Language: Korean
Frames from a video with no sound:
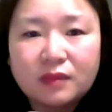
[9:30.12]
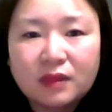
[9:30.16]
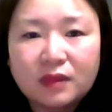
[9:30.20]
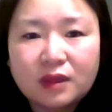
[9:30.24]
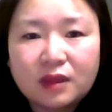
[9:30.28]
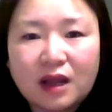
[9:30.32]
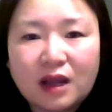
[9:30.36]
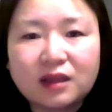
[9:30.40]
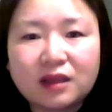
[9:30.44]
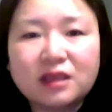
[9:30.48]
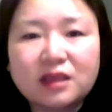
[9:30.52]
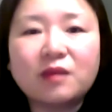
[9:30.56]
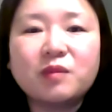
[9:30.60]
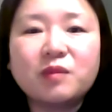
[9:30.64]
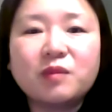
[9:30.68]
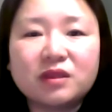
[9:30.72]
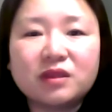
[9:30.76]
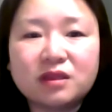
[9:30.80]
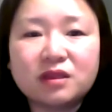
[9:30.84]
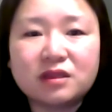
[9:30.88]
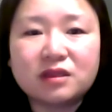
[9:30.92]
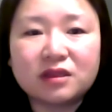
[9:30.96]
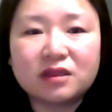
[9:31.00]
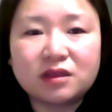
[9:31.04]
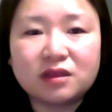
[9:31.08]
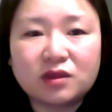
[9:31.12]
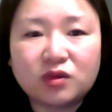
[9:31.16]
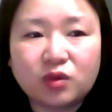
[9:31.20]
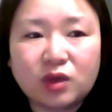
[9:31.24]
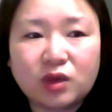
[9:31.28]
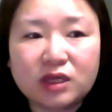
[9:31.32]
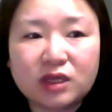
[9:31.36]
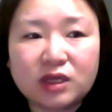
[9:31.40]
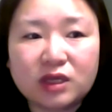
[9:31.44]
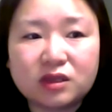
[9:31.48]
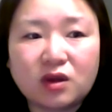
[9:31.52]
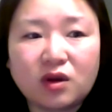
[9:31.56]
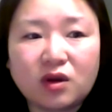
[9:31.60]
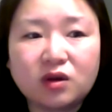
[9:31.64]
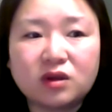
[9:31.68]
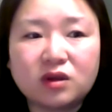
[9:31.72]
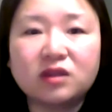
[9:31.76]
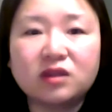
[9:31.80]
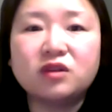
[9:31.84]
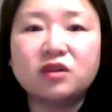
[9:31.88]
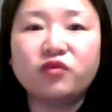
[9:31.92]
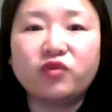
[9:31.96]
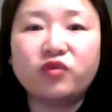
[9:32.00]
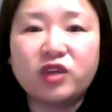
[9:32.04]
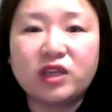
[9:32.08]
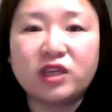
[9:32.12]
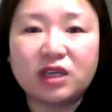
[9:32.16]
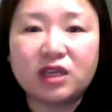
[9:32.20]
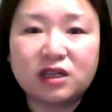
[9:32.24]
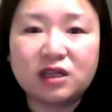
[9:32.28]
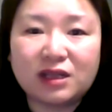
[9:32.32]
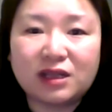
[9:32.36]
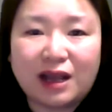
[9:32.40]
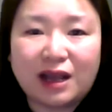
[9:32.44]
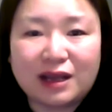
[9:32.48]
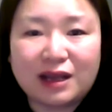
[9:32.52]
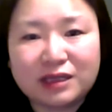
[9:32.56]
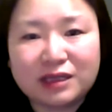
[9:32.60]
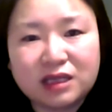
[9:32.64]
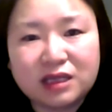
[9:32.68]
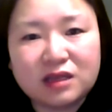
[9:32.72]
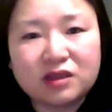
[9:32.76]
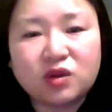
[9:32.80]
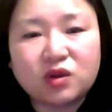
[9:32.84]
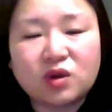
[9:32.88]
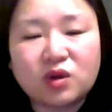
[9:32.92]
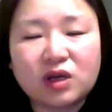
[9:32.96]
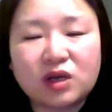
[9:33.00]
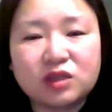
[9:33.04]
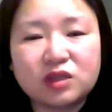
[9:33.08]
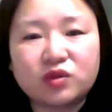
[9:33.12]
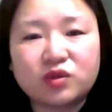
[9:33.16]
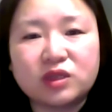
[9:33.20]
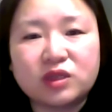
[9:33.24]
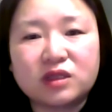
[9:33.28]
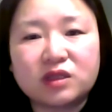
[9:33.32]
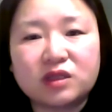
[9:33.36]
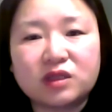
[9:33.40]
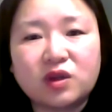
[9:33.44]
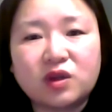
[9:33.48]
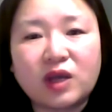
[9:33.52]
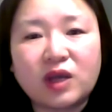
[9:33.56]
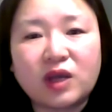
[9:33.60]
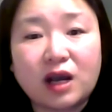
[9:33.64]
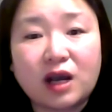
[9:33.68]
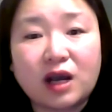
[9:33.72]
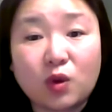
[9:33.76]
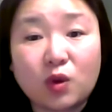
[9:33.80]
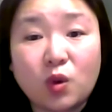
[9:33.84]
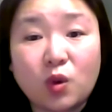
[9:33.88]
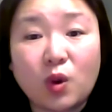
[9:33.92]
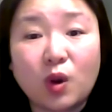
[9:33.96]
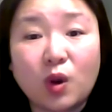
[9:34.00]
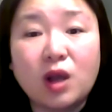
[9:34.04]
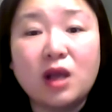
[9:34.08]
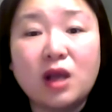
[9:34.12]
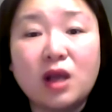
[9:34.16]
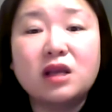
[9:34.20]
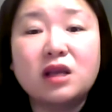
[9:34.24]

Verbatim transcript: 강단 메시지를 통해서 그 위기를 다시 해석할 수 있어야 하고